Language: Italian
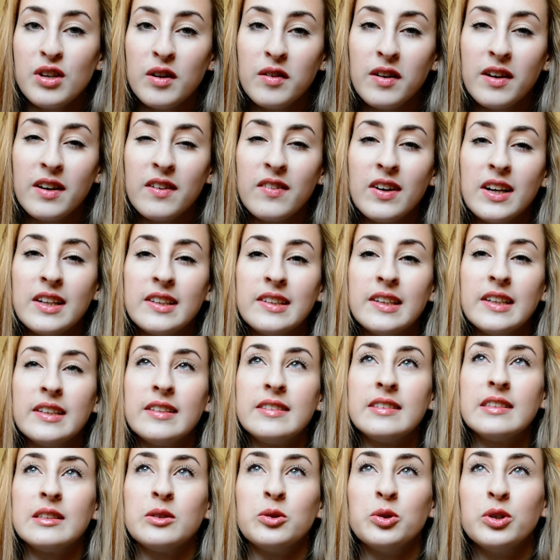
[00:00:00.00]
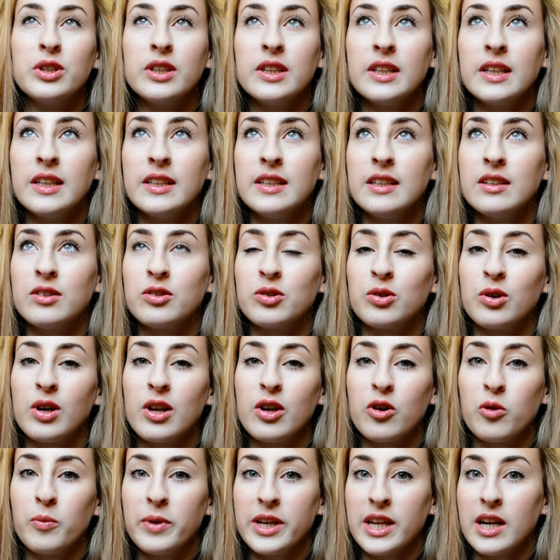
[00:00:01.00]
siamo arrivate seconde dietro
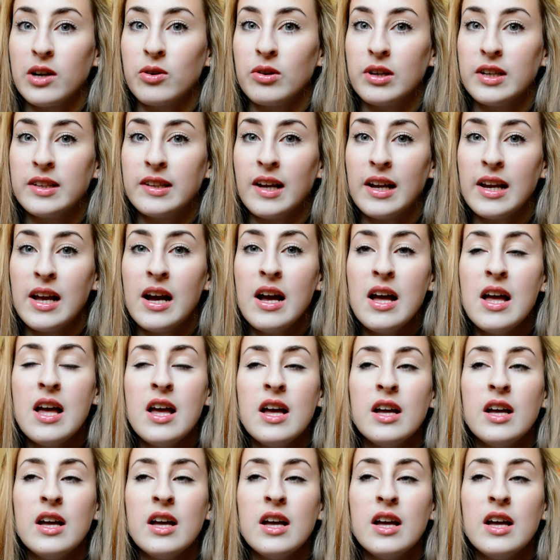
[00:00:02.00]
la Romania con l'Italia